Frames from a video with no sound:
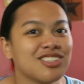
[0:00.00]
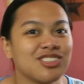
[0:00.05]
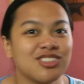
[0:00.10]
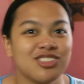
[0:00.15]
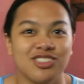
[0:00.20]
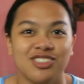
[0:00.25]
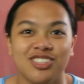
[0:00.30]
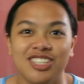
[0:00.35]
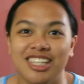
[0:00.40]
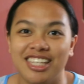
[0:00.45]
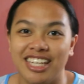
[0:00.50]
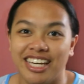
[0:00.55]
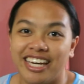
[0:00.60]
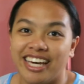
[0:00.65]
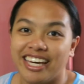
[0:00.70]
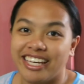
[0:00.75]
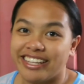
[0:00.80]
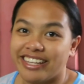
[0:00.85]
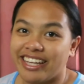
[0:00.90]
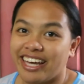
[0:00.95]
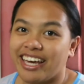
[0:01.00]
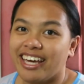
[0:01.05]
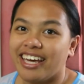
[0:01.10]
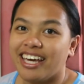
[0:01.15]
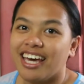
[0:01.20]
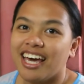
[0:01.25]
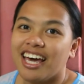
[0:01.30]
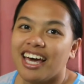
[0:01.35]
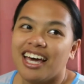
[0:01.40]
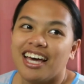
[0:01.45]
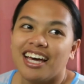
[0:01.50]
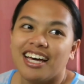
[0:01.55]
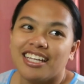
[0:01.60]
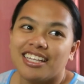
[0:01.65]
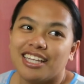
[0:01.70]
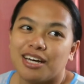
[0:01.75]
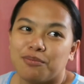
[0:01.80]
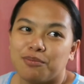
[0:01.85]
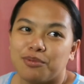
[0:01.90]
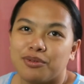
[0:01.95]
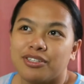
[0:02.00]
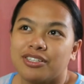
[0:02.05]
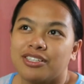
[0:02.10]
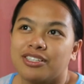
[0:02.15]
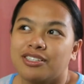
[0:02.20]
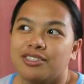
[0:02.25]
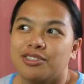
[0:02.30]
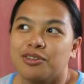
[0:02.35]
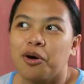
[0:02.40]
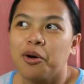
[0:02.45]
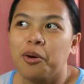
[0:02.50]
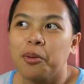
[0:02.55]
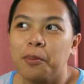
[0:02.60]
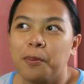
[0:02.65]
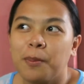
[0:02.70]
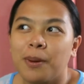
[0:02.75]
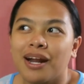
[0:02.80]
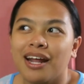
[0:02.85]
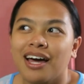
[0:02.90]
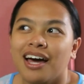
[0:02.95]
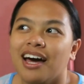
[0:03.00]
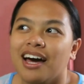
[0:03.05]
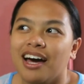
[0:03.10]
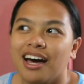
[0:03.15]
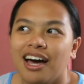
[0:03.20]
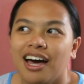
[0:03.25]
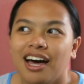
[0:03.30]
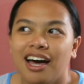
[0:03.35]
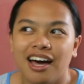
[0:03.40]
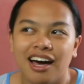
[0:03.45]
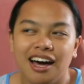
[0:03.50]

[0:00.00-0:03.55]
aso dun sa Tagaytay. Tapos sobrang